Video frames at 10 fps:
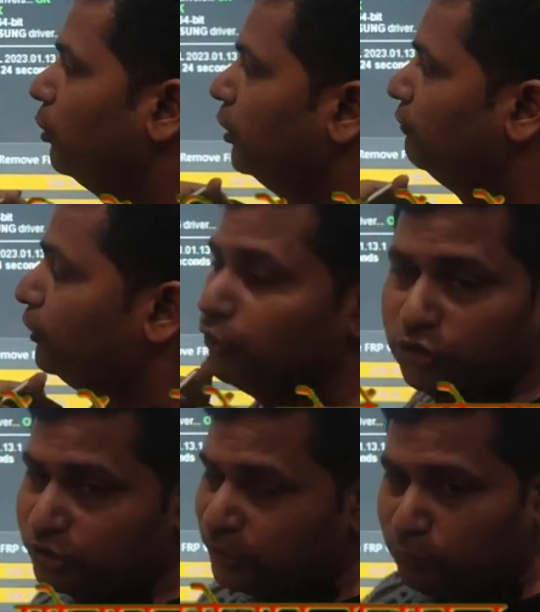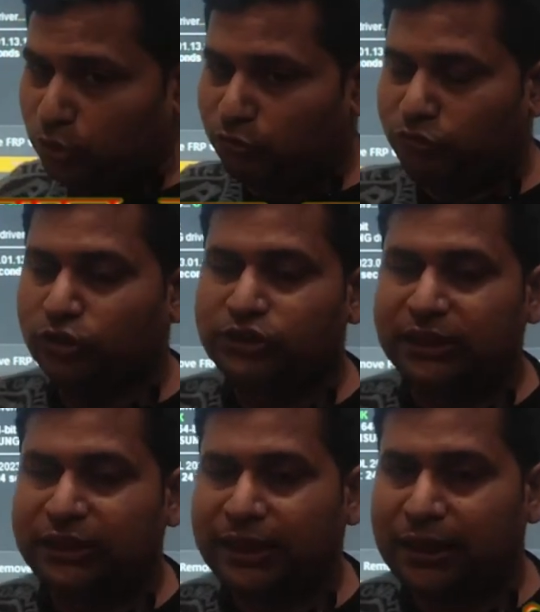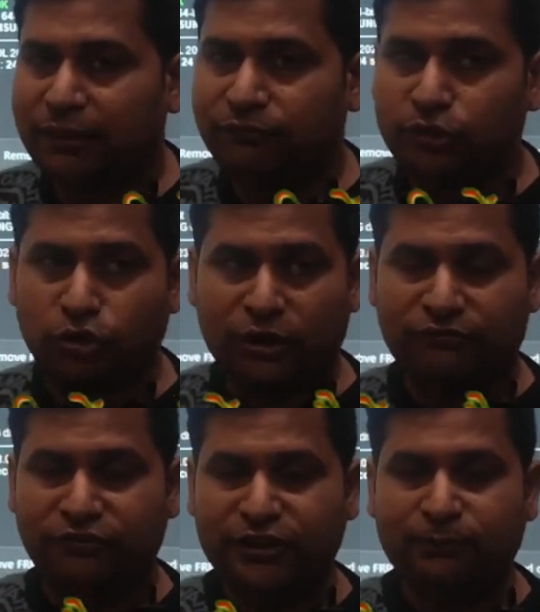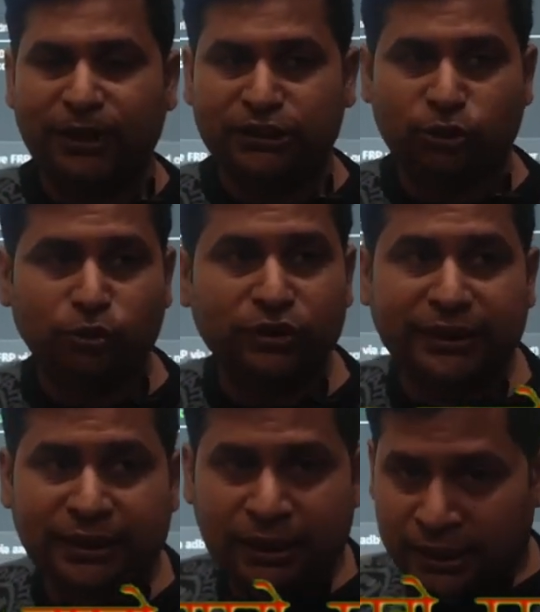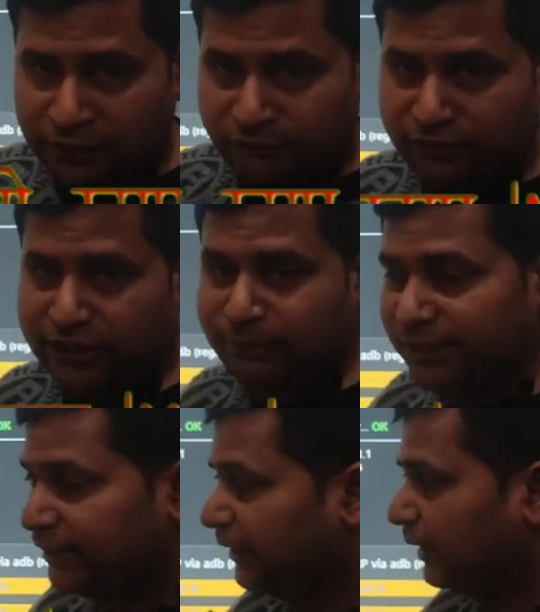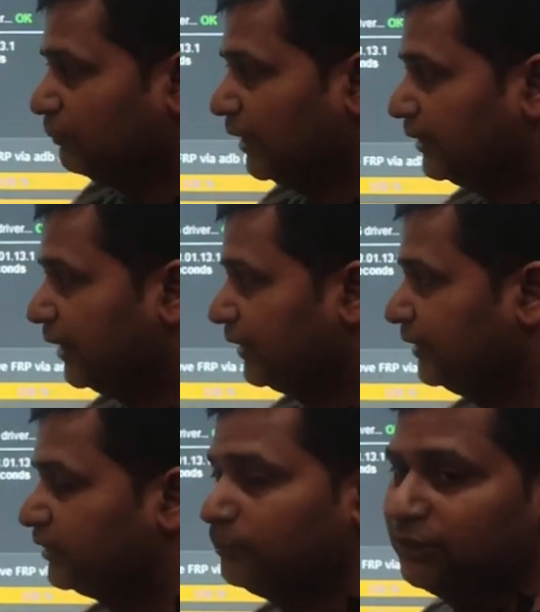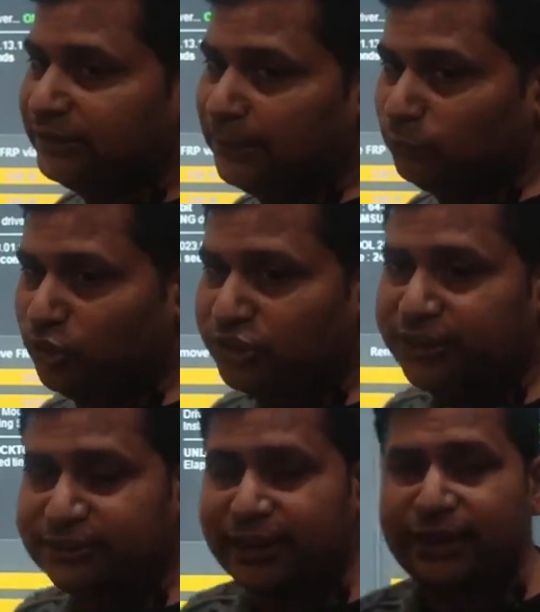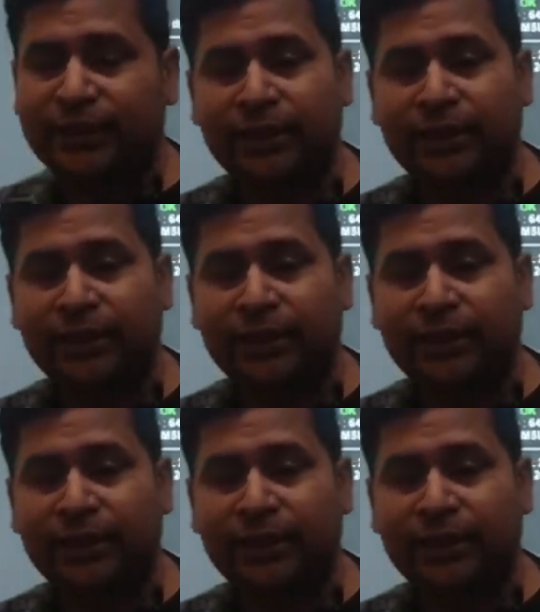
और वीडियो को सभी लोग वॉच कर रहे हैं और वीडियो का फीडबैक जरूर दें फीडबैक देने के बाद ताकि सब चीज़ें आपको अच्छे से